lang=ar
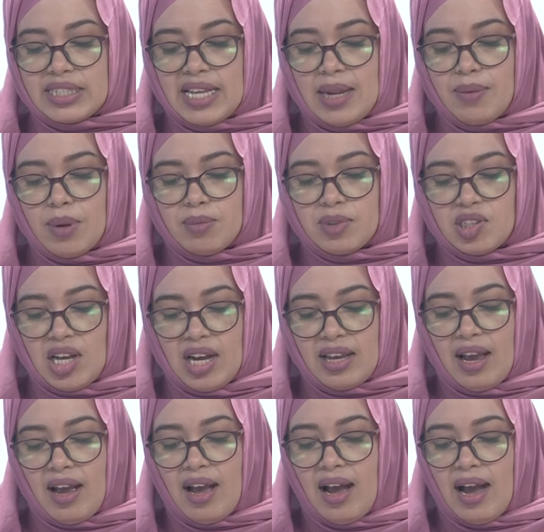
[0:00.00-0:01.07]
سالمة من
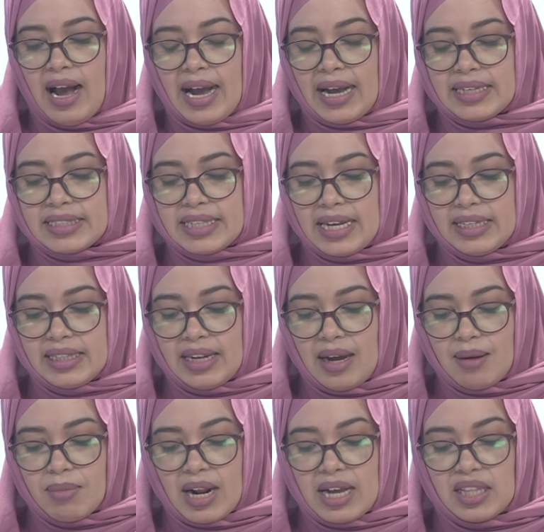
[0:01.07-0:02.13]
تحيا أخصائية الأمراض